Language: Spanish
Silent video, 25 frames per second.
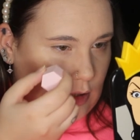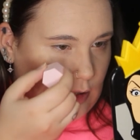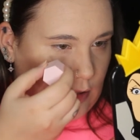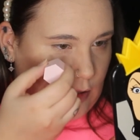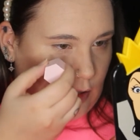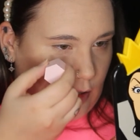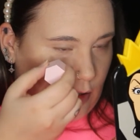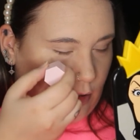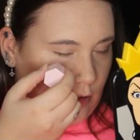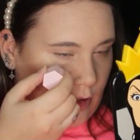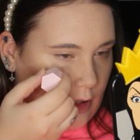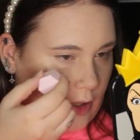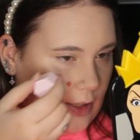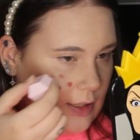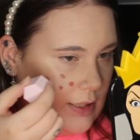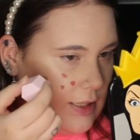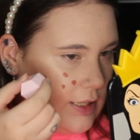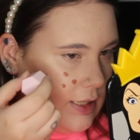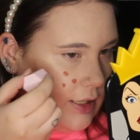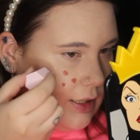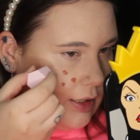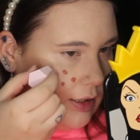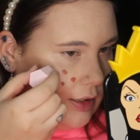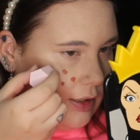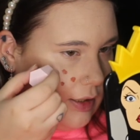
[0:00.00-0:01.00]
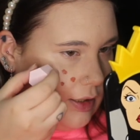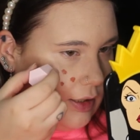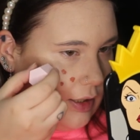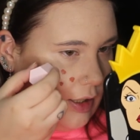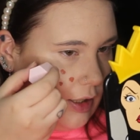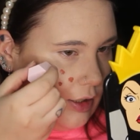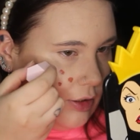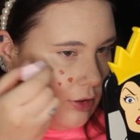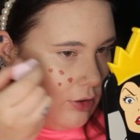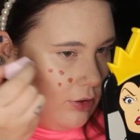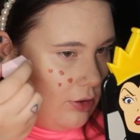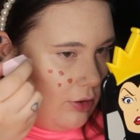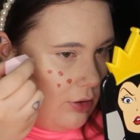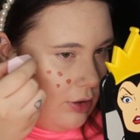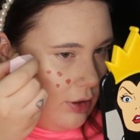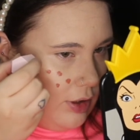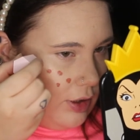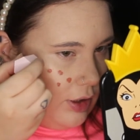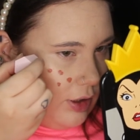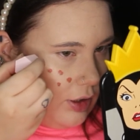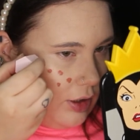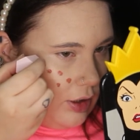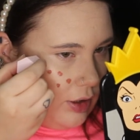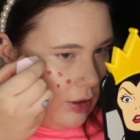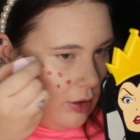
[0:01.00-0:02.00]
Y ahora sí que es cierto
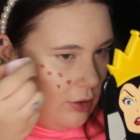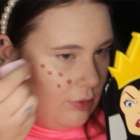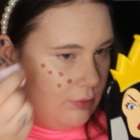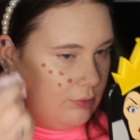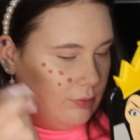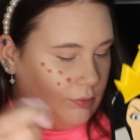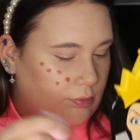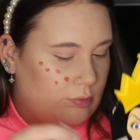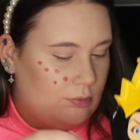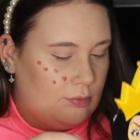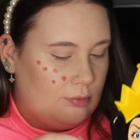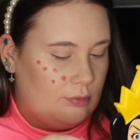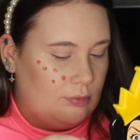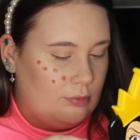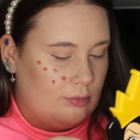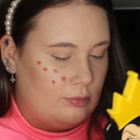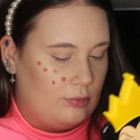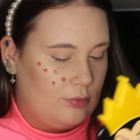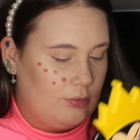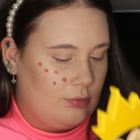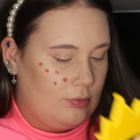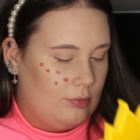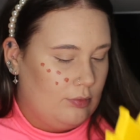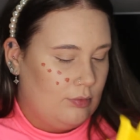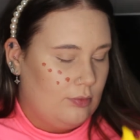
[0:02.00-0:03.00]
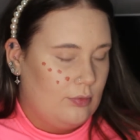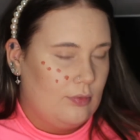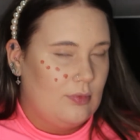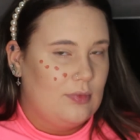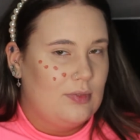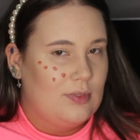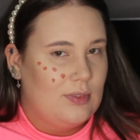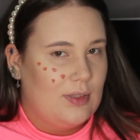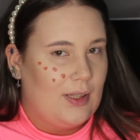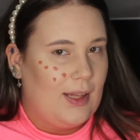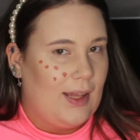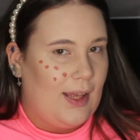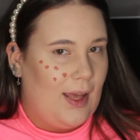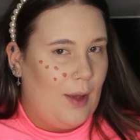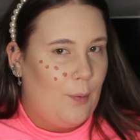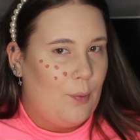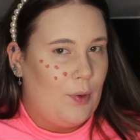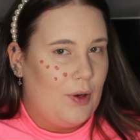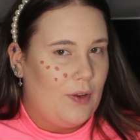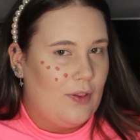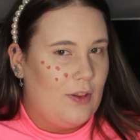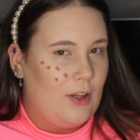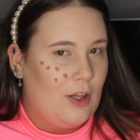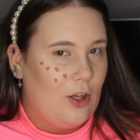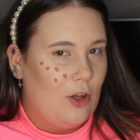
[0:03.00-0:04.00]
que he
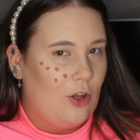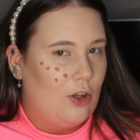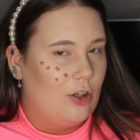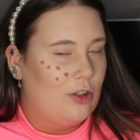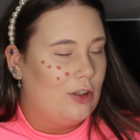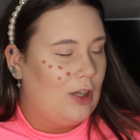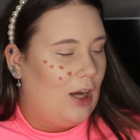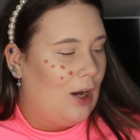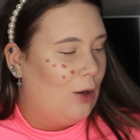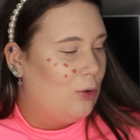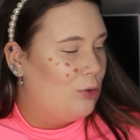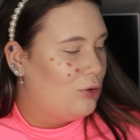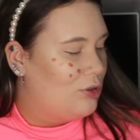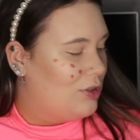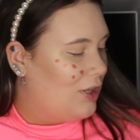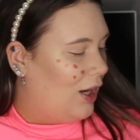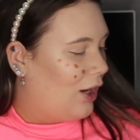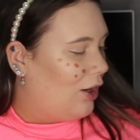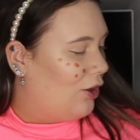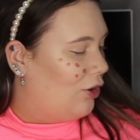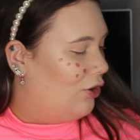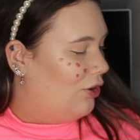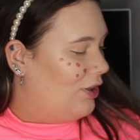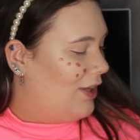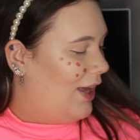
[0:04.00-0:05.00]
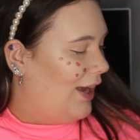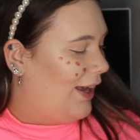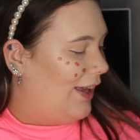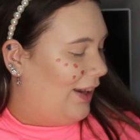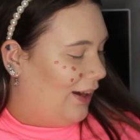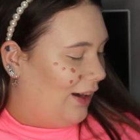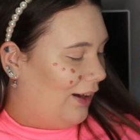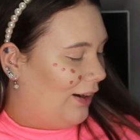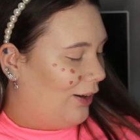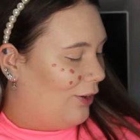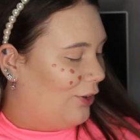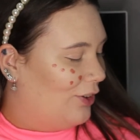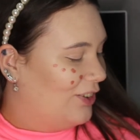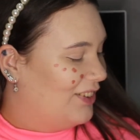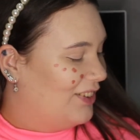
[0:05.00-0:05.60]
aprendido a usarlo y a quererlo.